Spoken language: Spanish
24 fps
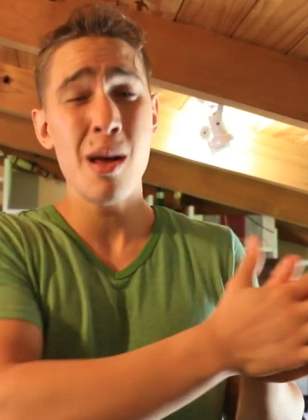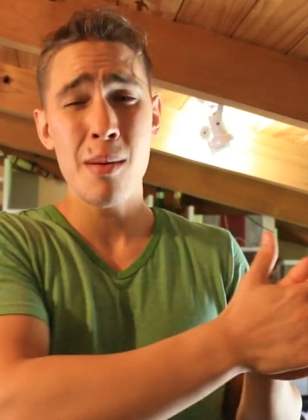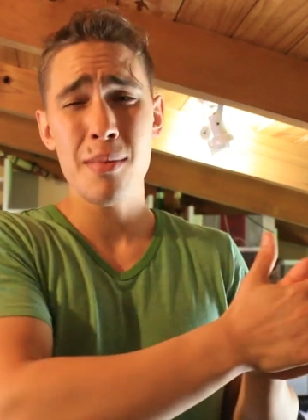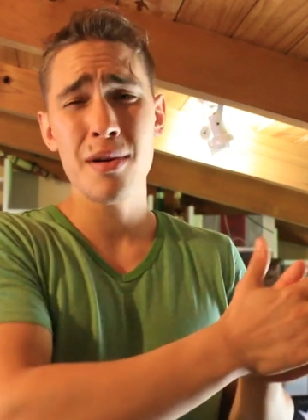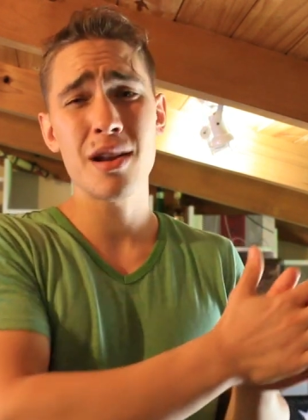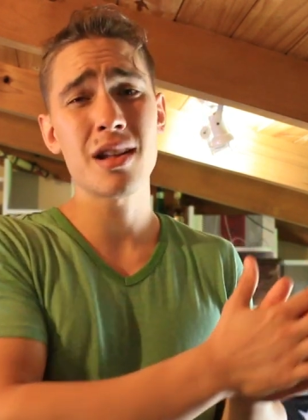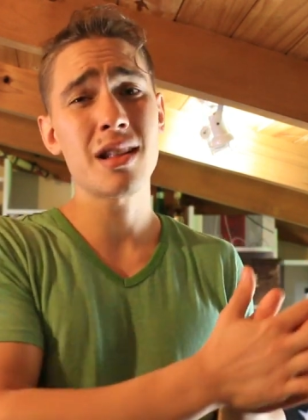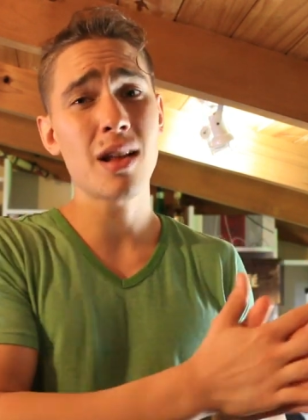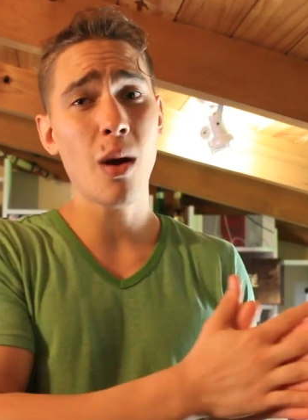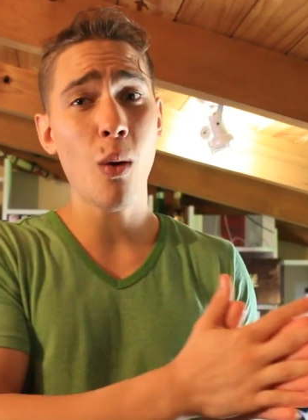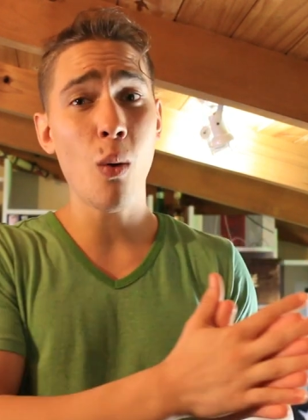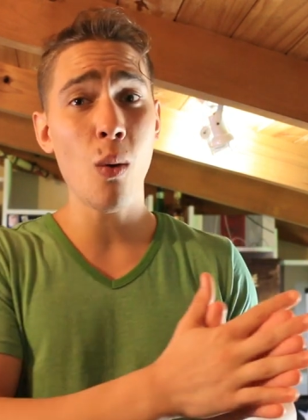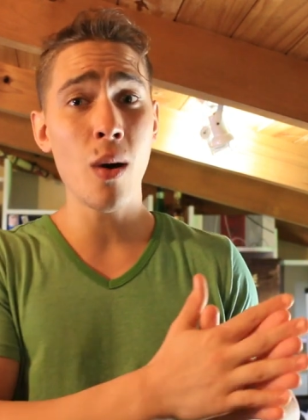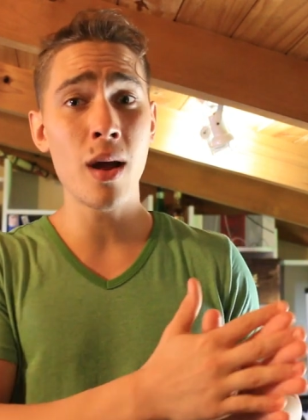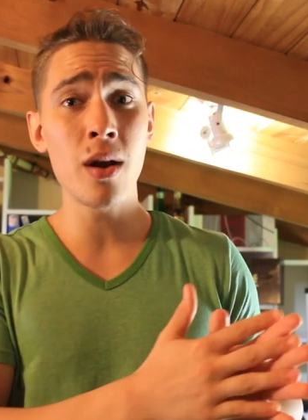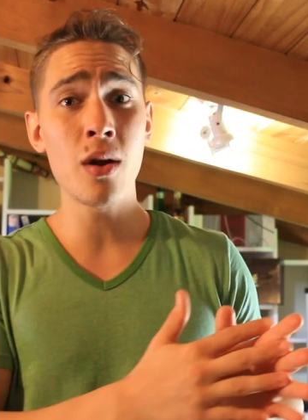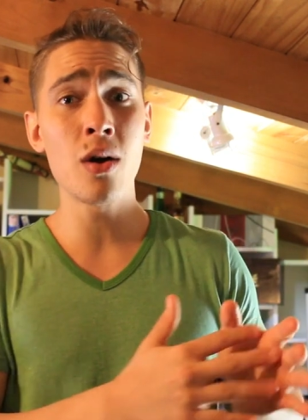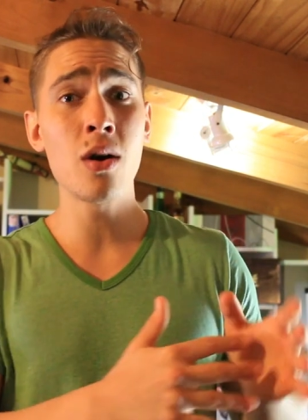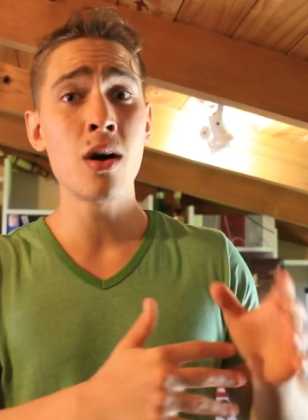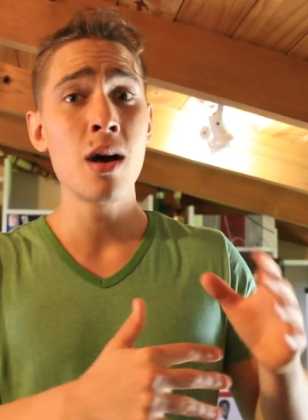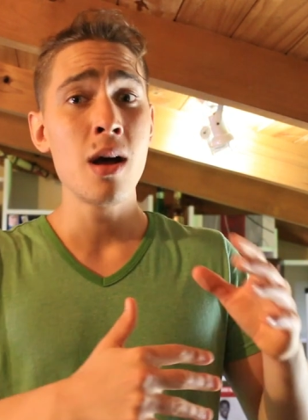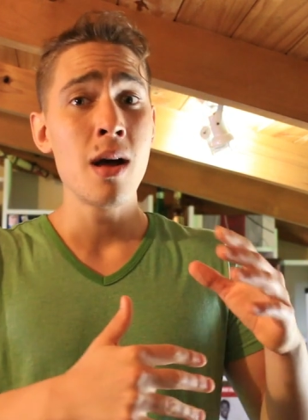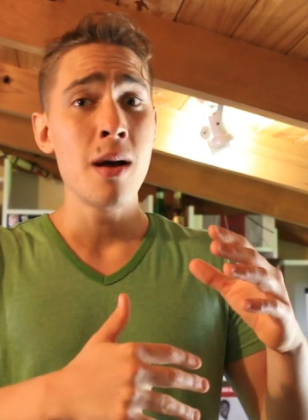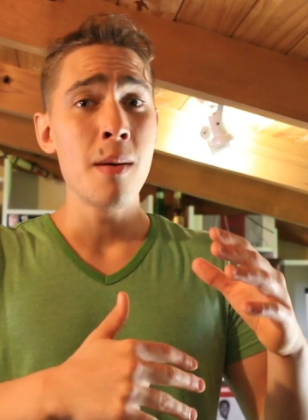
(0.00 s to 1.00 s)
pero está
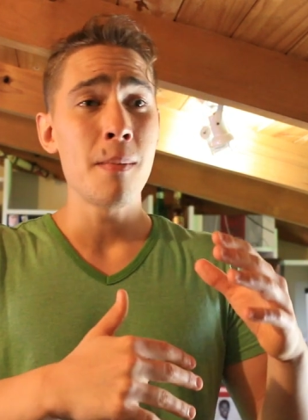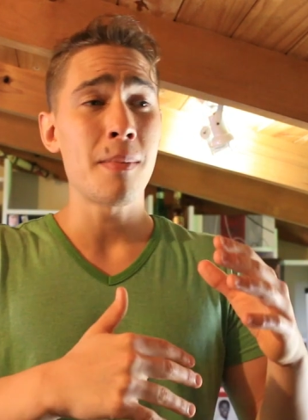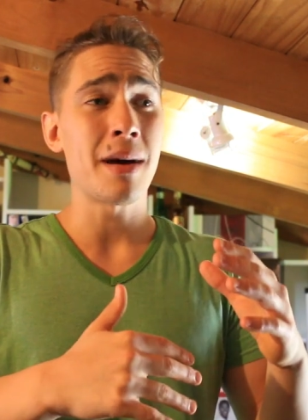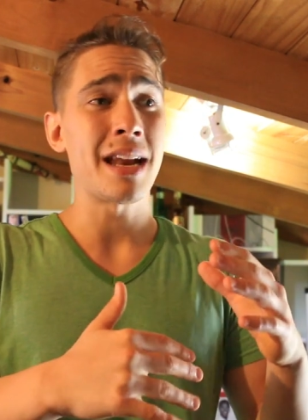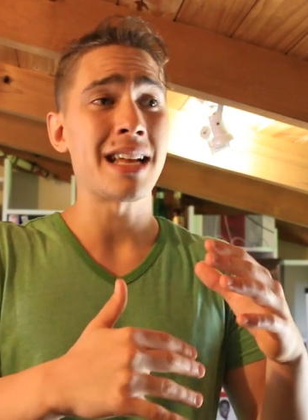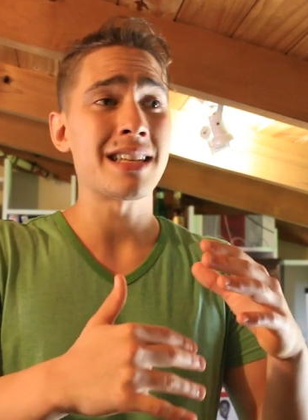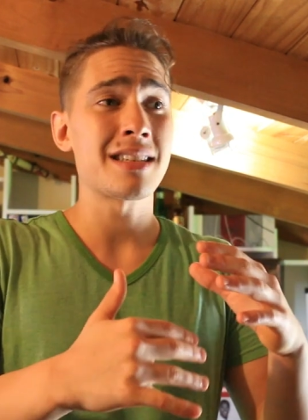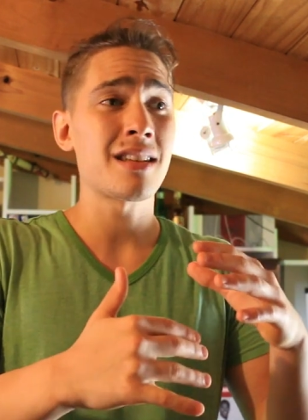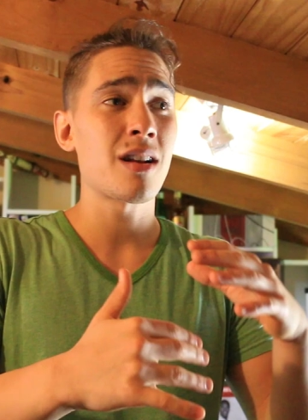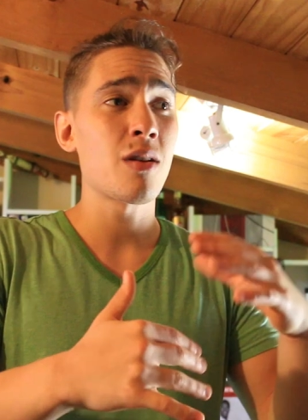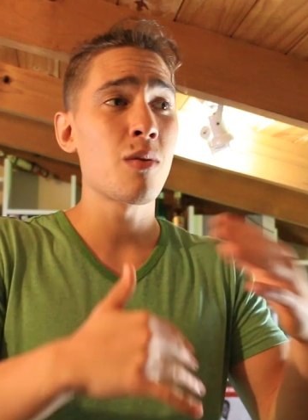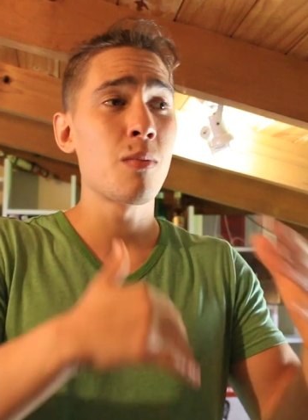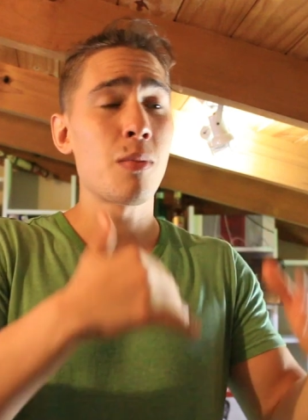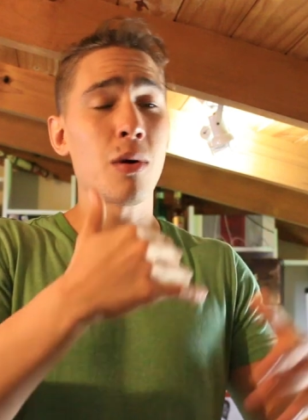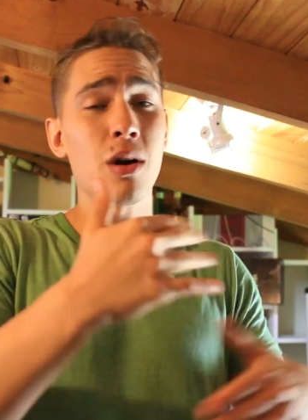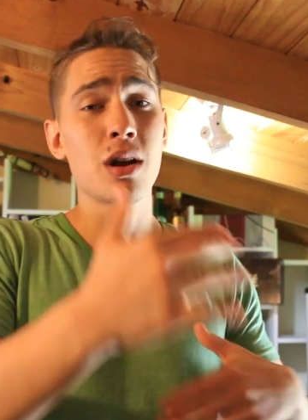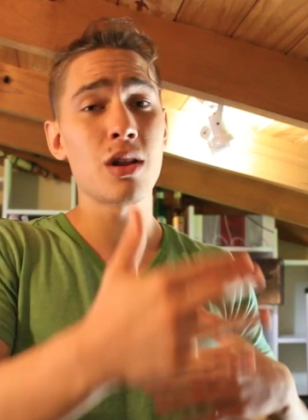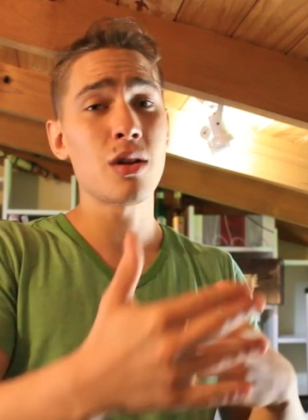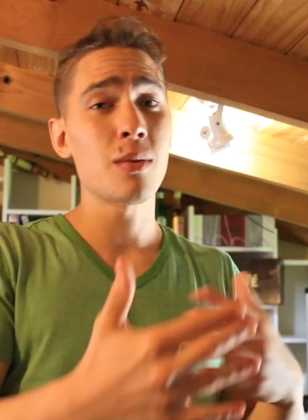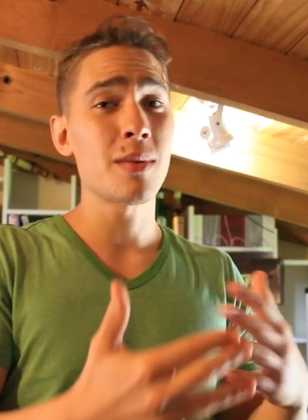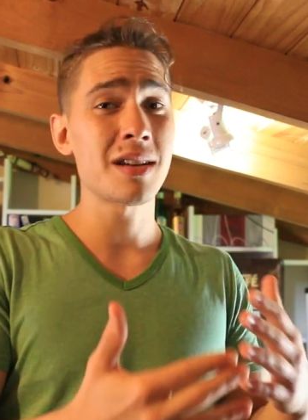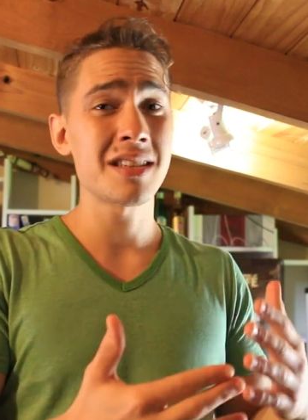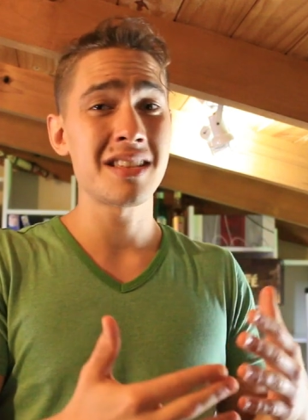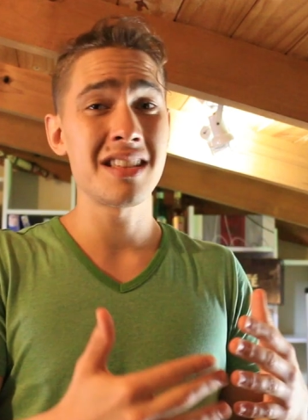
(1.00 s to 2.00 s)
bueno para hacerlo un
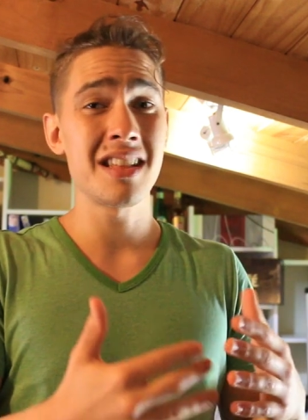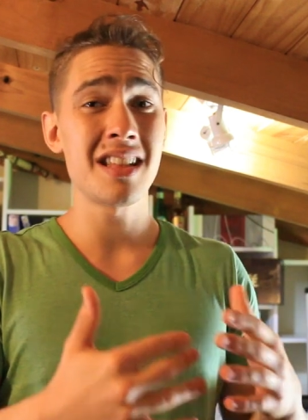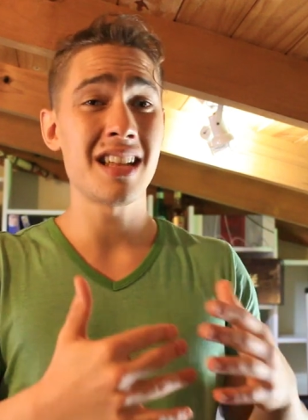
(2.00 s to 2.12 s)
poquito más